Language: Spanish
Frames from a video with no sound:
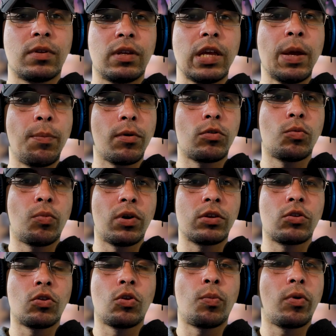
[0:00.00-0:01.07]
Y por
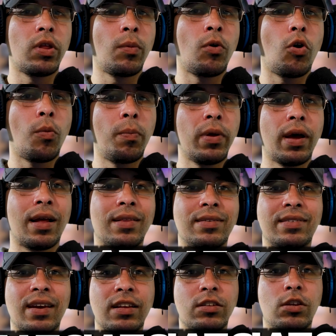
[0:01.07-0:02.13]
supuesto, no podemos obviar
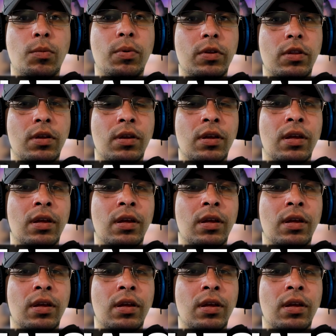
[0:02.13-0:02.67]
ChatGPT,